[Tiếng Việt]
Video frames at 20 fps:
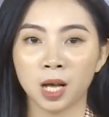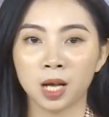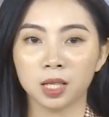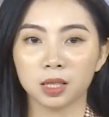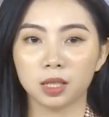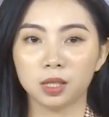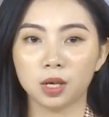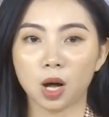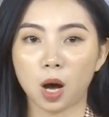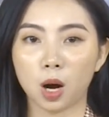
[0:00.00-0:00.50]

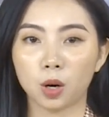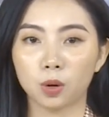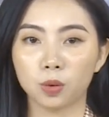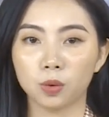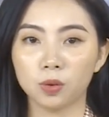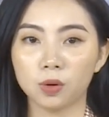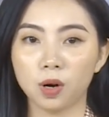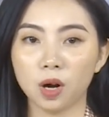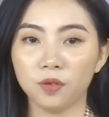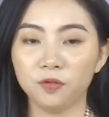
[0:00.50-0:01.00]
Từ đó
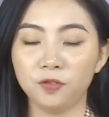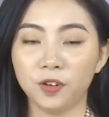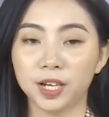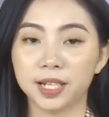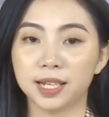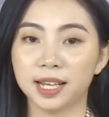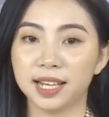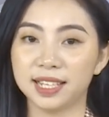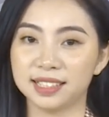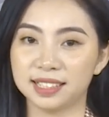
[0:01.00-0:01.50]
cũng góp phần
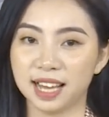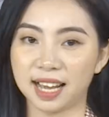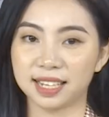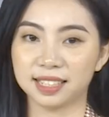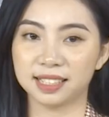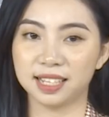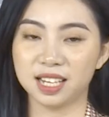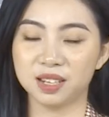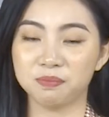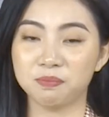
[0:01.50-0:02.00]
hình
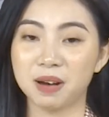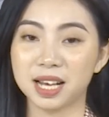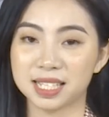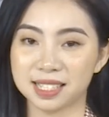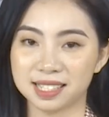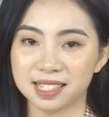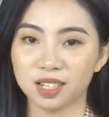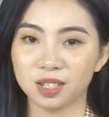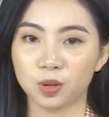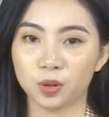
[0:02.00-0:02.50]
thành nên bản
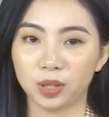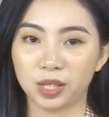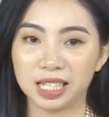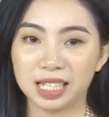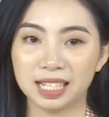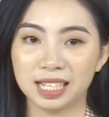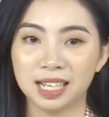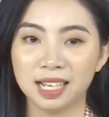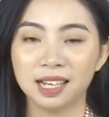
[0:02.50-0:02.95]
sắc đô thị,